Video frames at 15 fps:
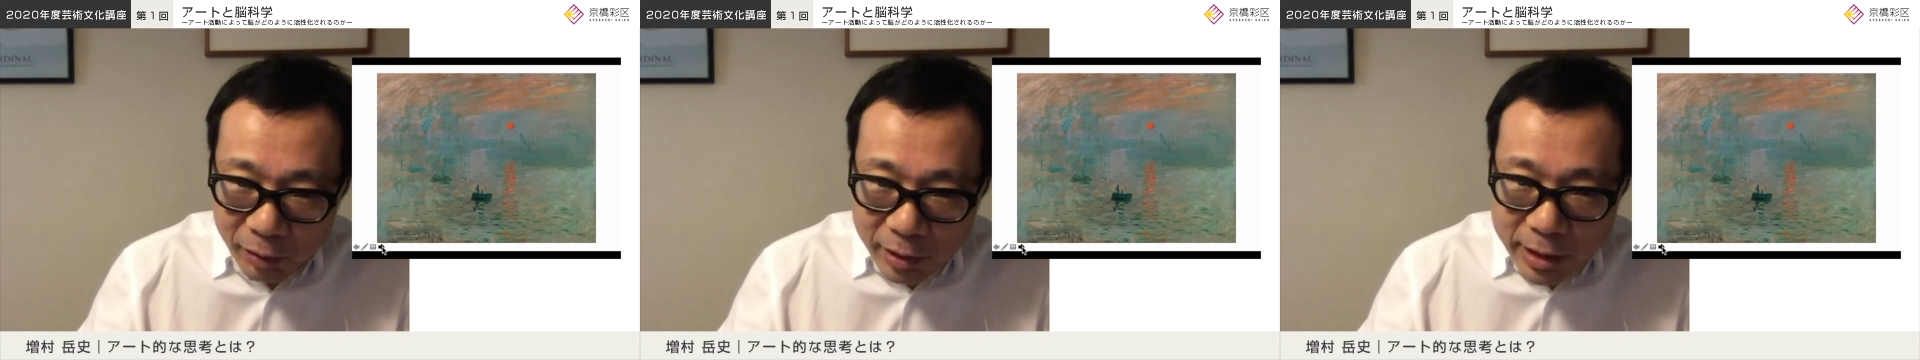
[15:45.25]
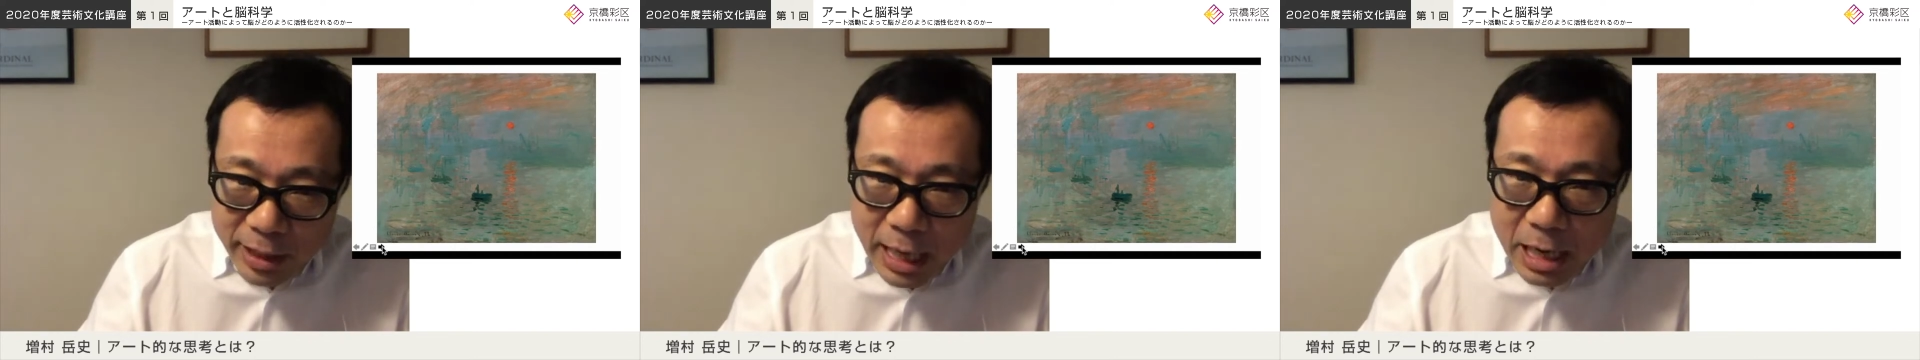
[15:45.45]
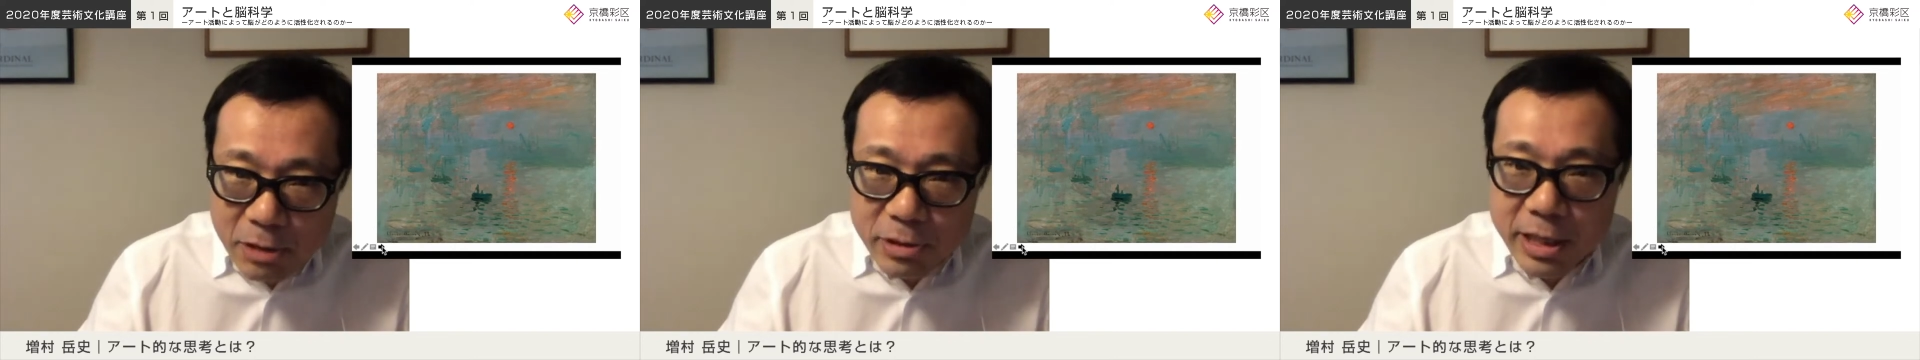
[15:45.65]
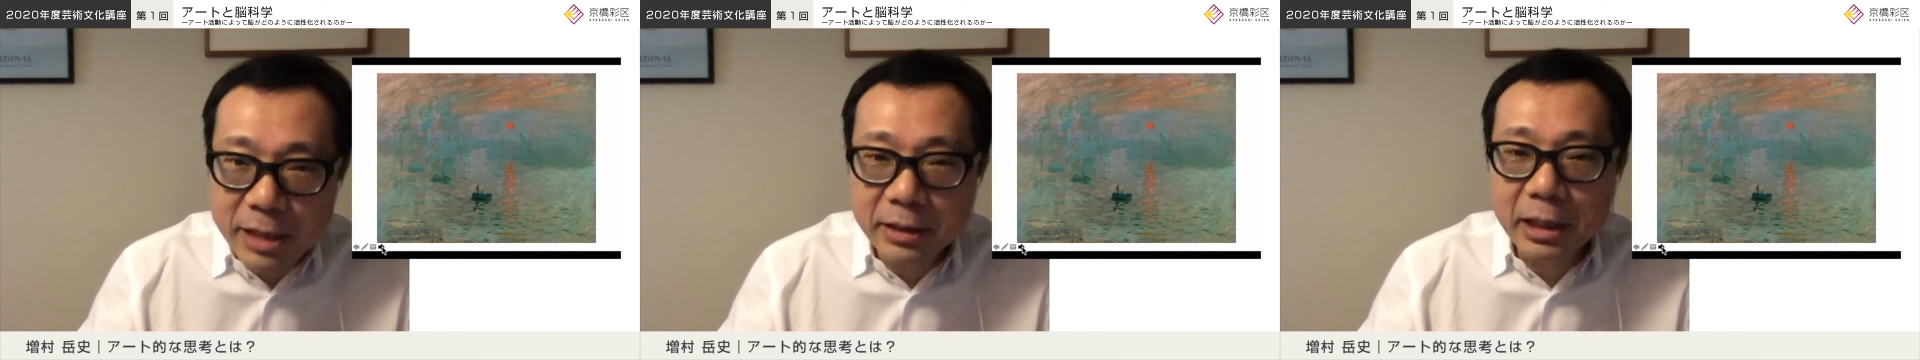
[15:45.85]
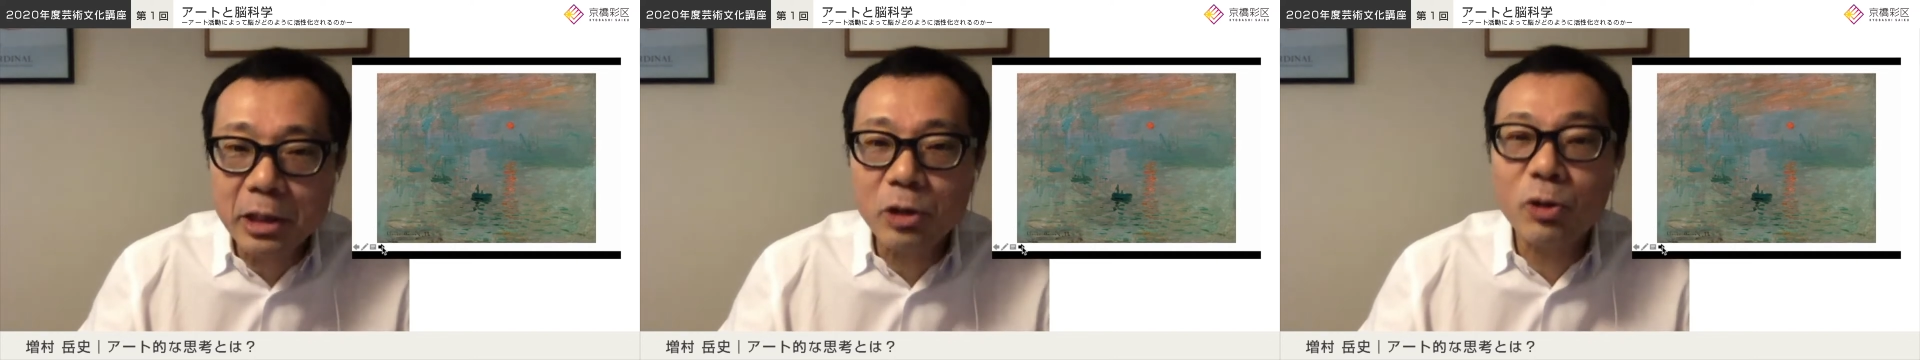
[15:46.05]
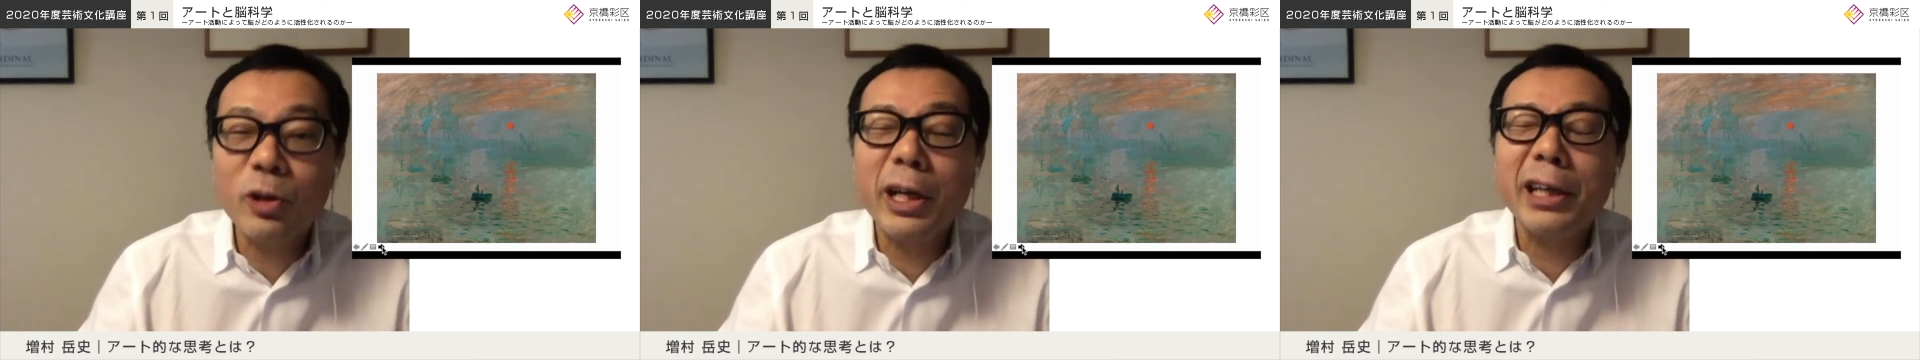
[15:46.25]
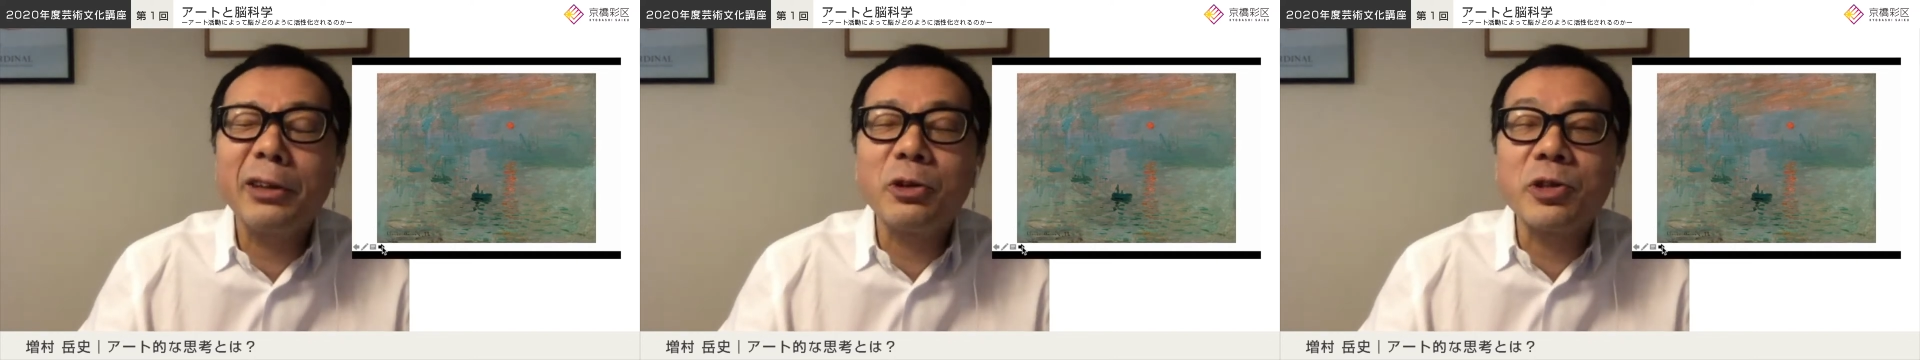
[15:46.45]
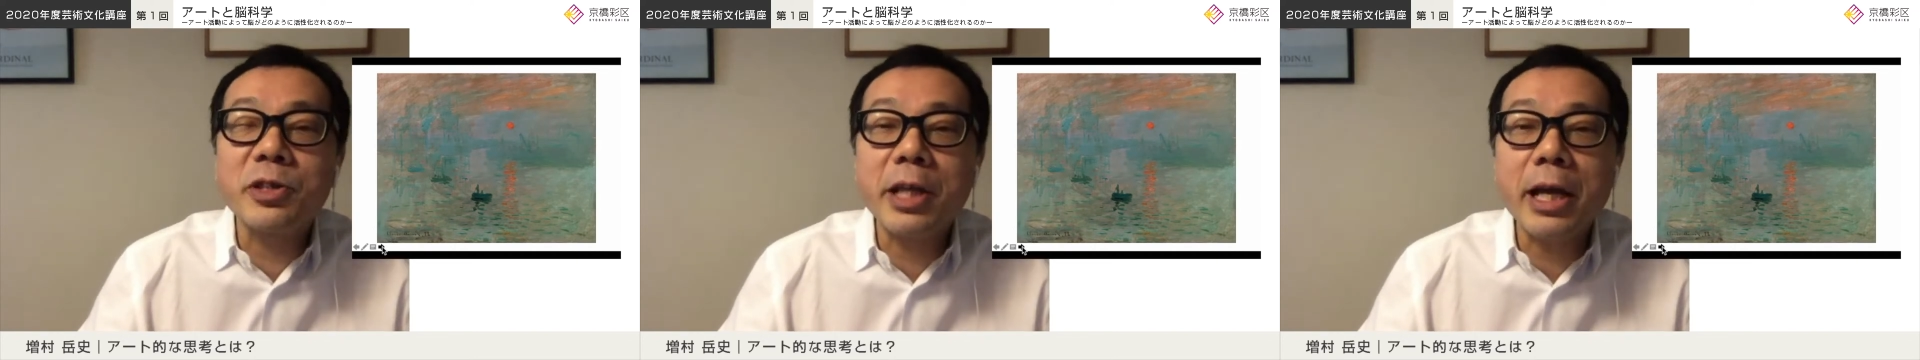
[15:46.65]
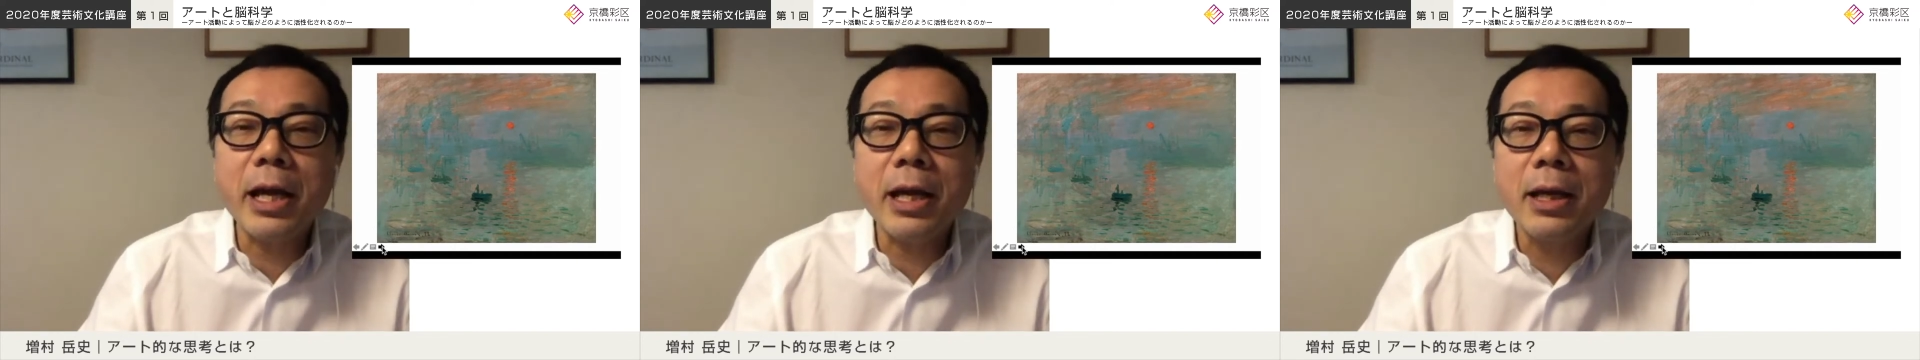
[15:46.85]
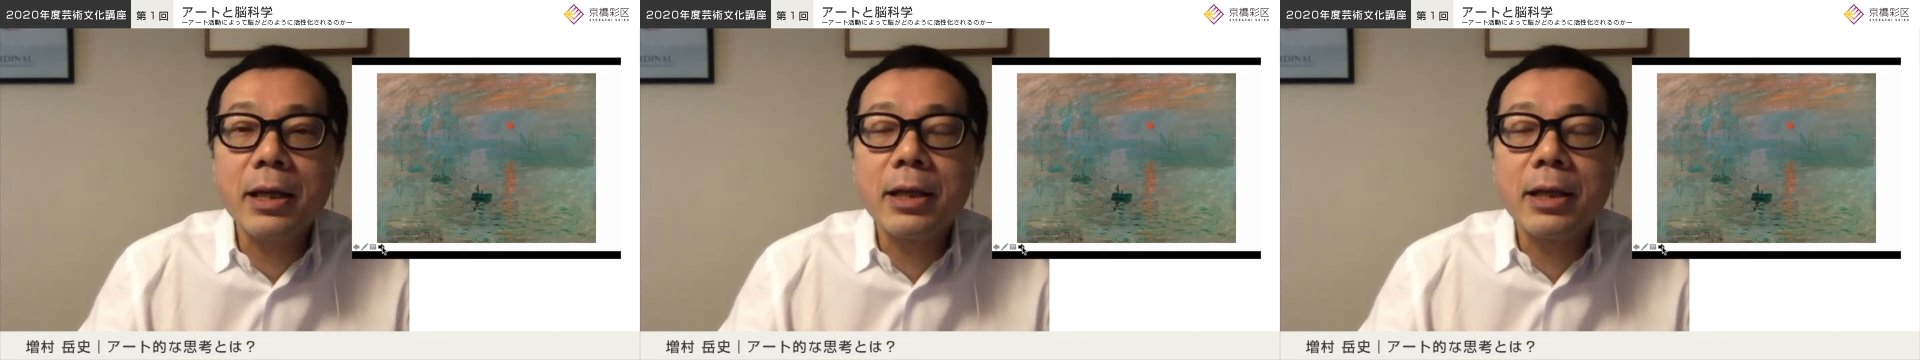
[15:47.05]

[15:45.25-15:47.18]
揶揄された表現として